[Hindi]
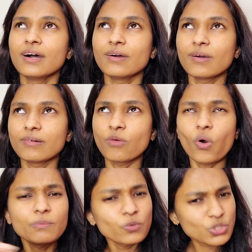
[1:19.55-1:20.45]

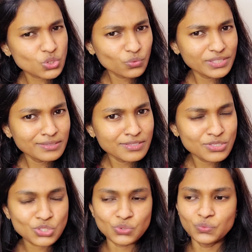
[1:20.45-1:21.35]
ऑलमोस्ट टू
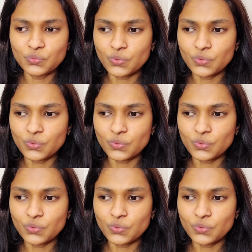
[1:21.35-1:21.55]
ईयर्स टू